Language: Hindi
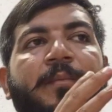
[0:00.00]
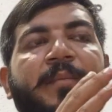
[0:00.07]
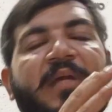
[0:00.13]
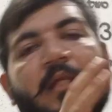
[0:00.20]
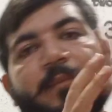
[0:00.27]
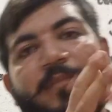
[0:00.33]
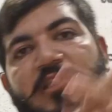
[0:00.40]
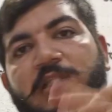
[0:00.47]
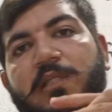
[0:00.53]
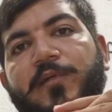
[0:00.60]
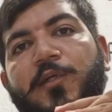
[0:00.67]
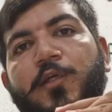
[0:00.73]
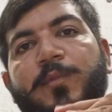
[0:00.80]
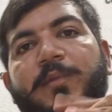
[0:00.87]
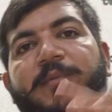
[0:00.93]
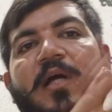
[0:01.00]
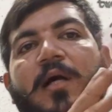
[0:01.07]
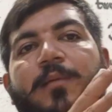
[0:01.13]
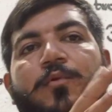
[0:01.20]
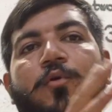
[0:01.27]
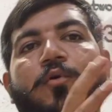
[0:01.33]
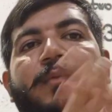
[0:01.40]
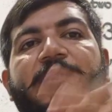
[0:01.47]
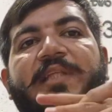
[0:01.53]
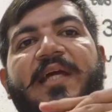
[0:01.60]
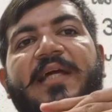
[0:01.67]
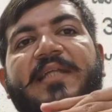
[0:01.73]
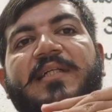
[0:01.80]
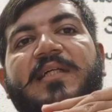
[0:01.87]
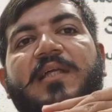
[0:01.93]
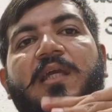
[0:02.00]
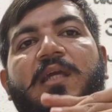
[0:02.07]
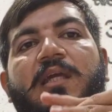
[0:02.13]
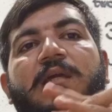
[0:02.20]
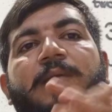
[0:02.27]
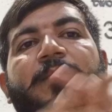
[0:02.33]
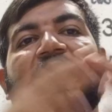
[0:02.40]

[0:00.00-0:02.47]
मैंने पिछली वीडियो में भी आपको बताया था कि